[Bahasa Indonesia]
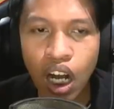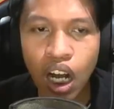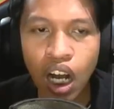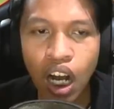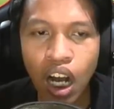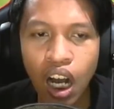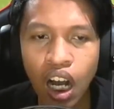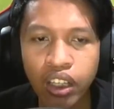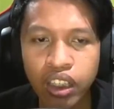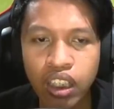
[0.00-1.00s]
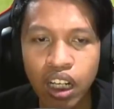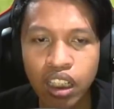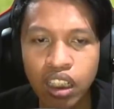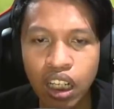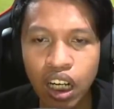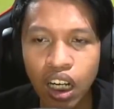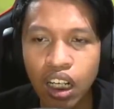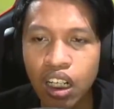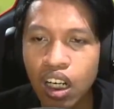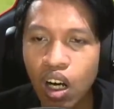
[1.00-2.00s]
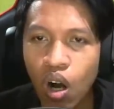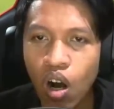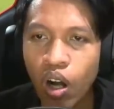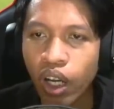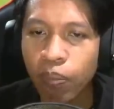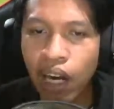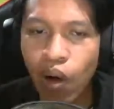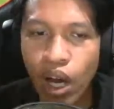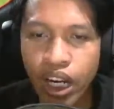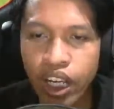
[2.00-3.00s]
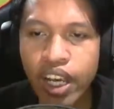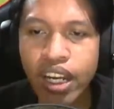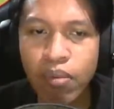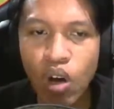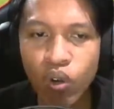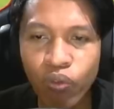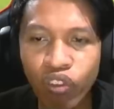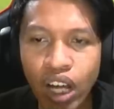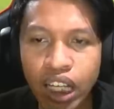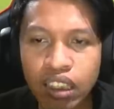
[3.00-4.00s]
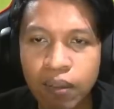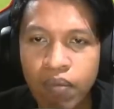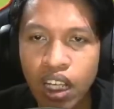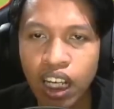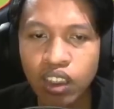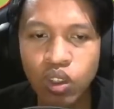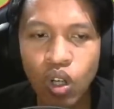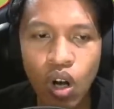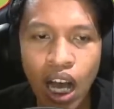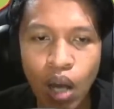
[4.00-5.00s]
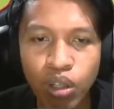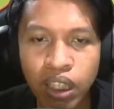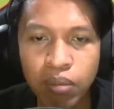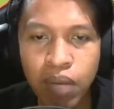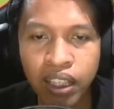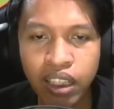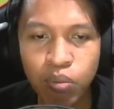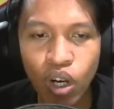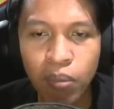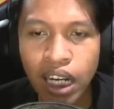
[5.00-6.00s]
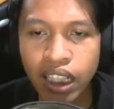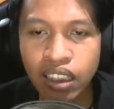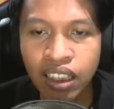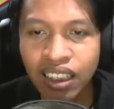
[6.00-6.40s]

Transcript: Ah Tidak kena Oke okay, perlawanan Ini baru fight Let's go Au dibanting-banting Bolak-balik